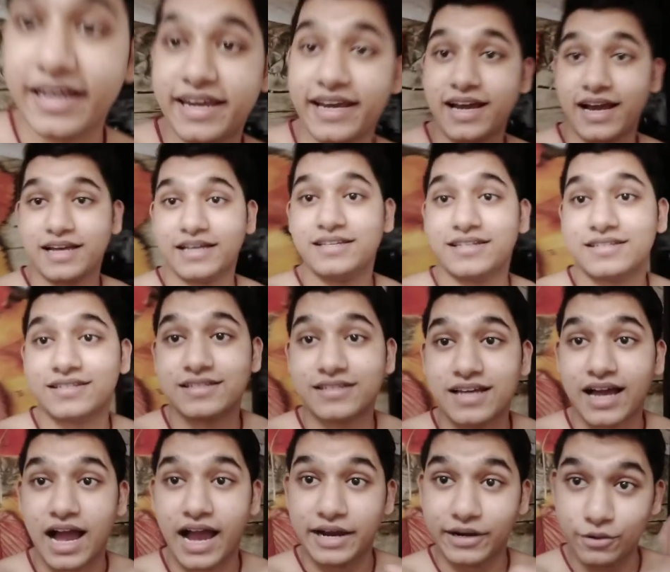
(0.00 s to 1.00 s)
হে গাইস
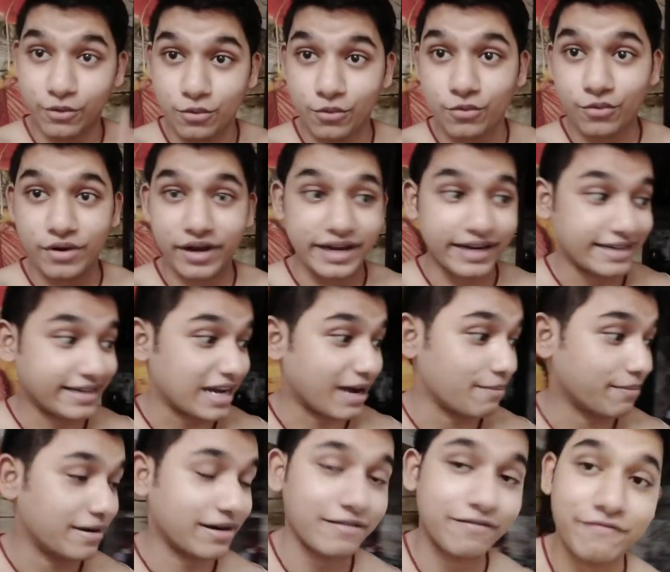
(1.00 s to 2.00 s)
আই নো এইটা
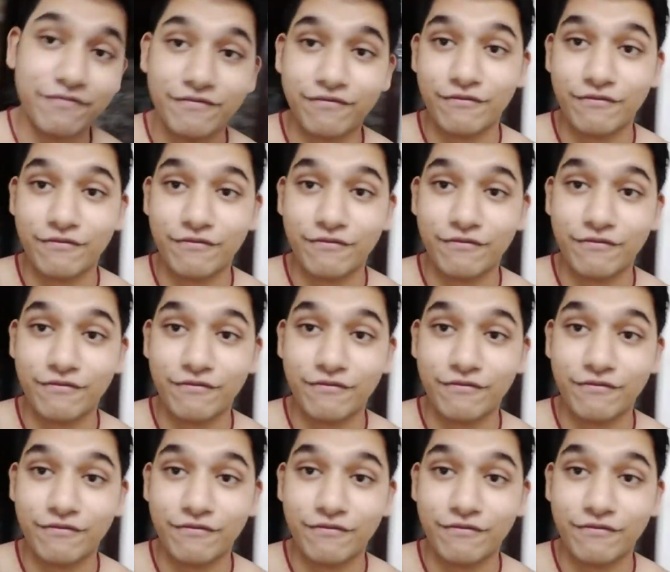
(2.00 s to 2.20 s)
আমার